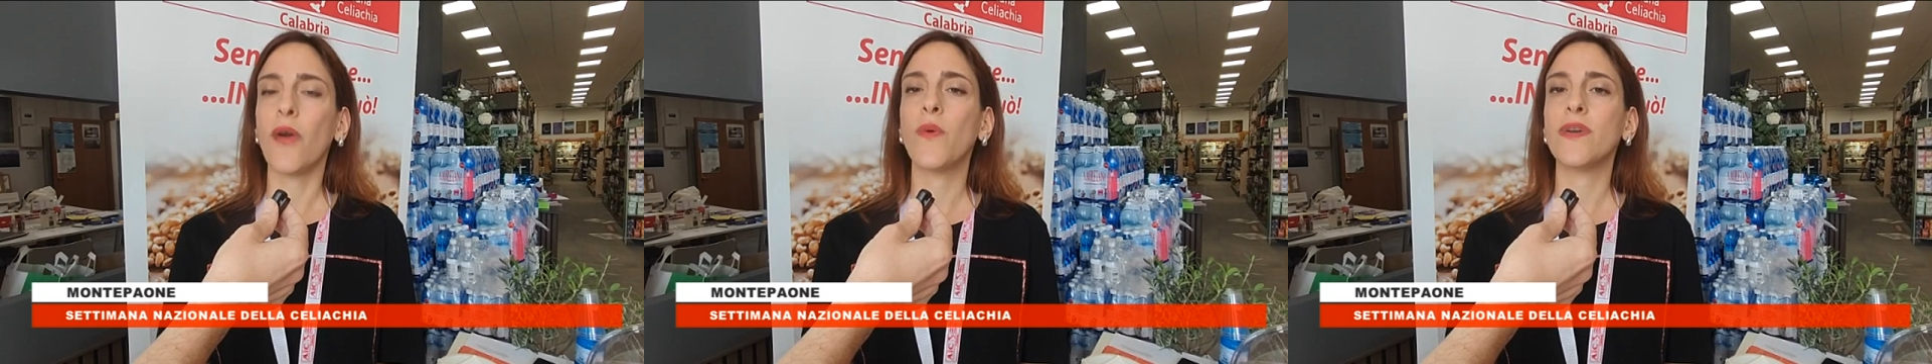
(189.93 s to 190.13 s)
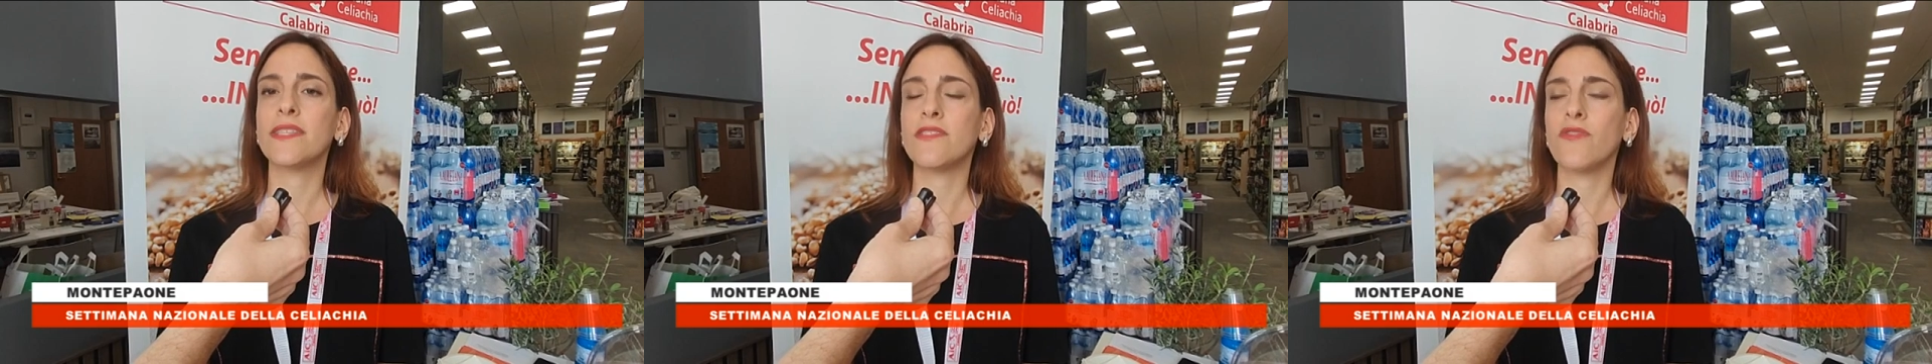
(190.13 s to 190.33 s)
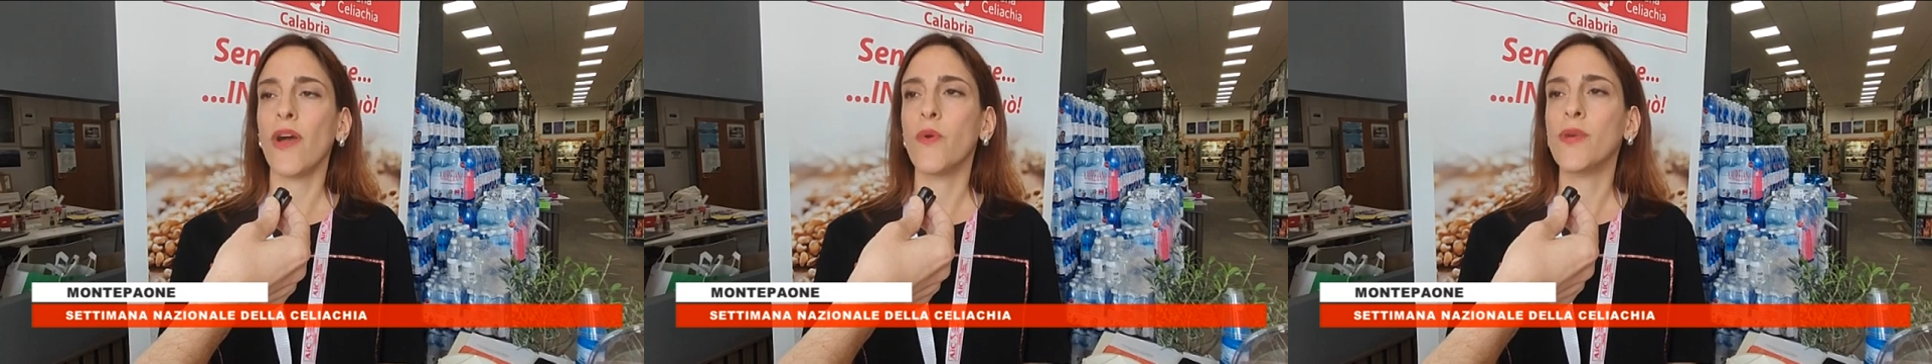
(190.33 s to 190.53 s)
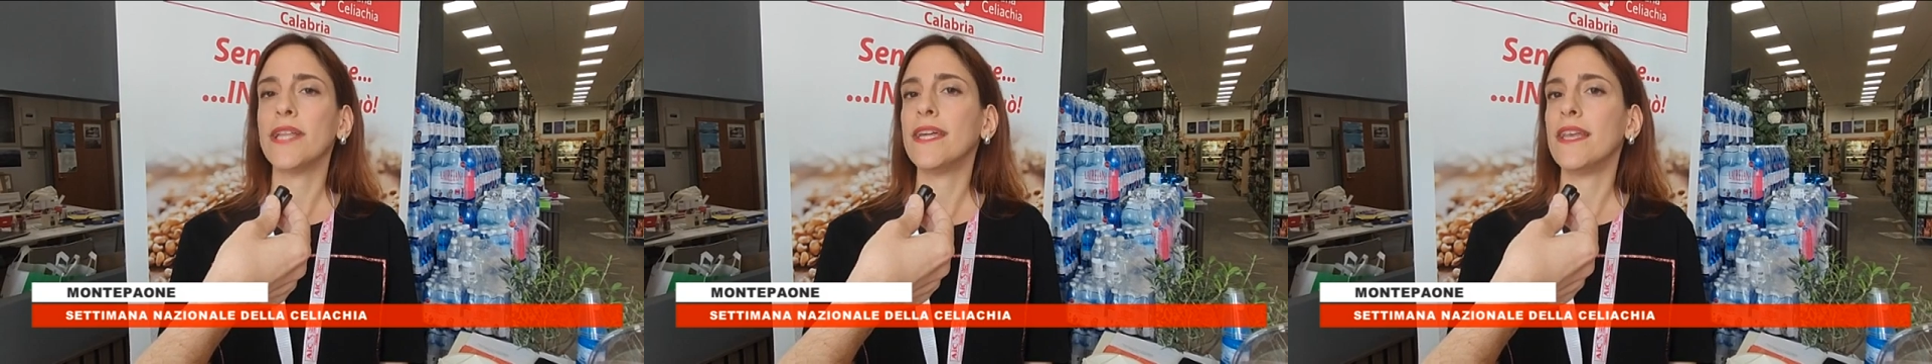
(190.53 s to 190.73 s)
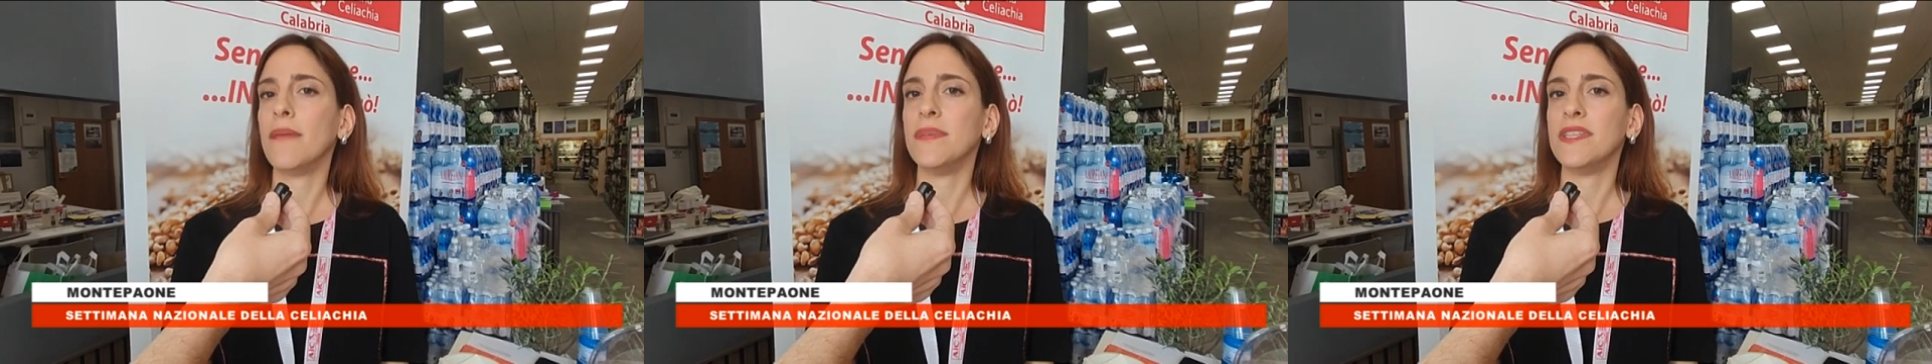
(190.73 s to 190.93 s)
questa è una
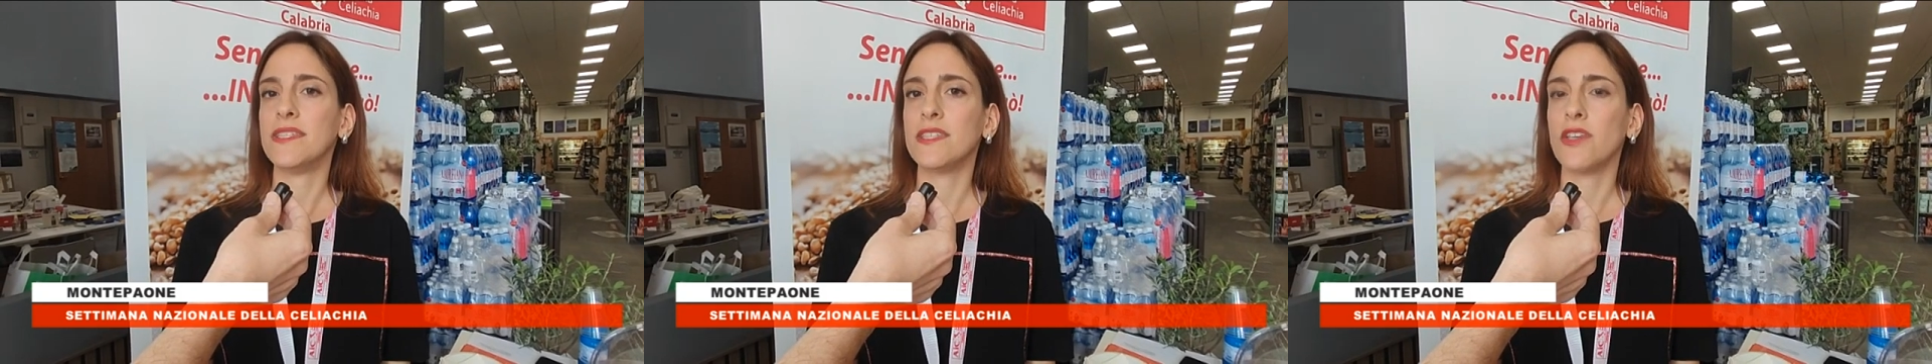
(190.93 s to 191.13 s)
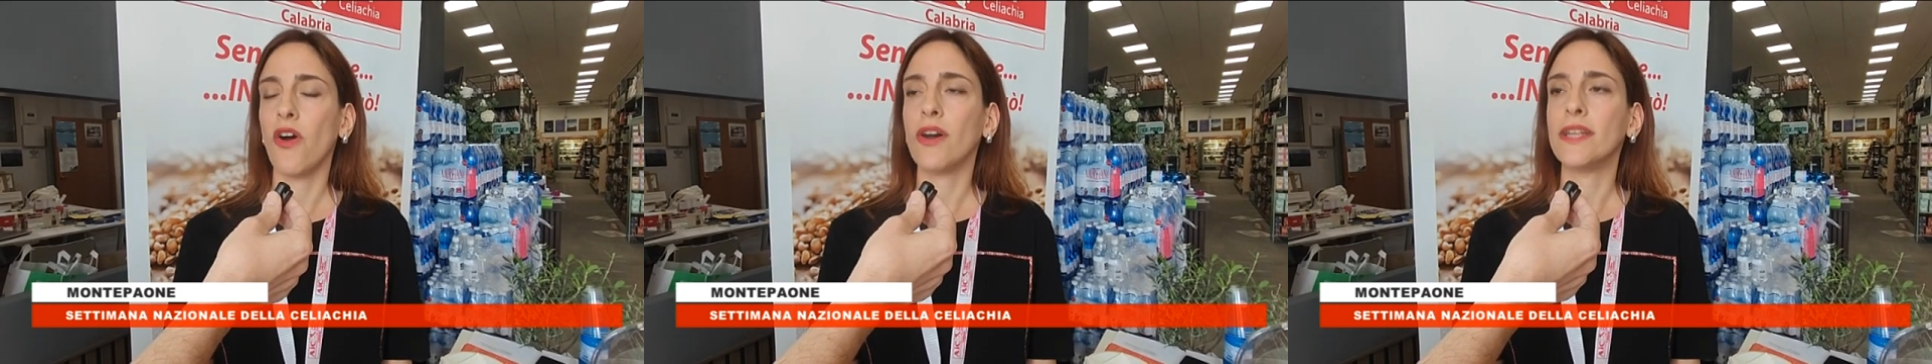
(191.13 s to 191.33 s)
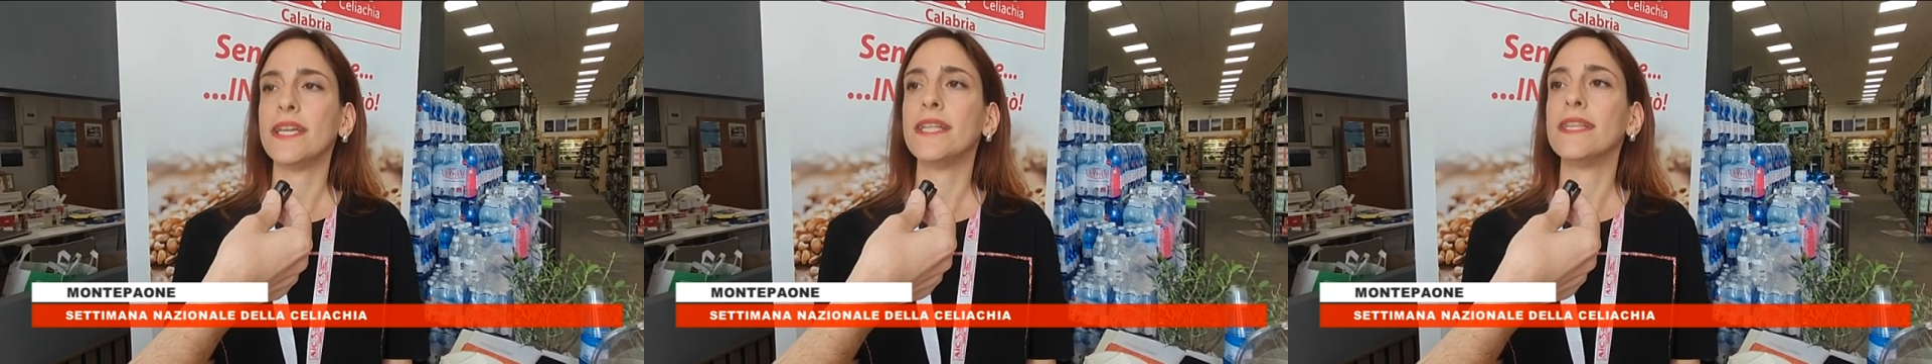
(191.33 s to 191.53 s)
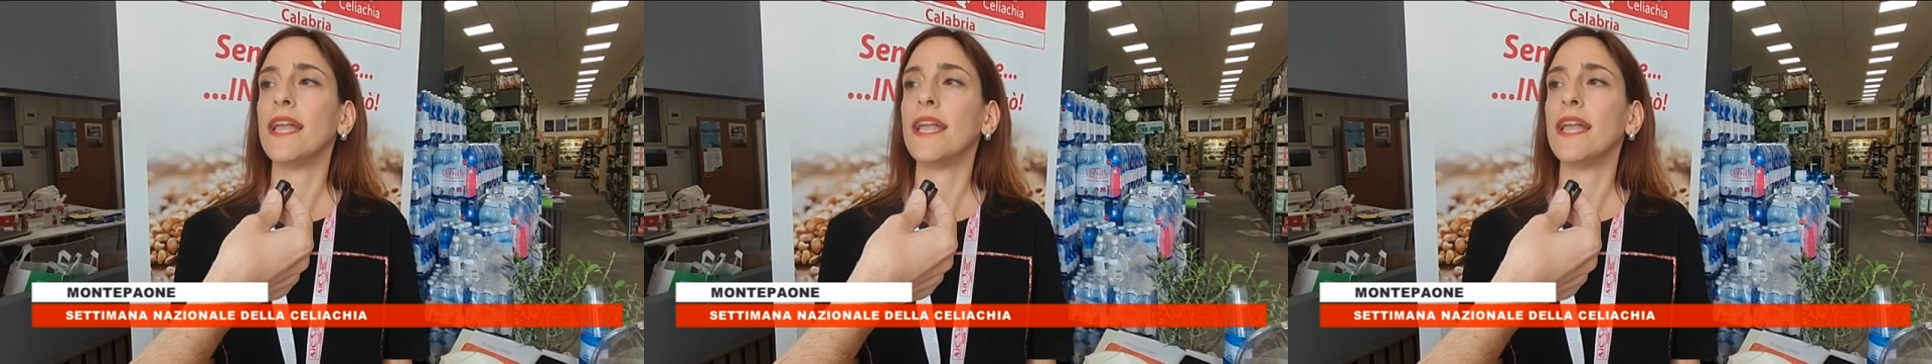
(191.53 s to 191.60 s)
delle missioni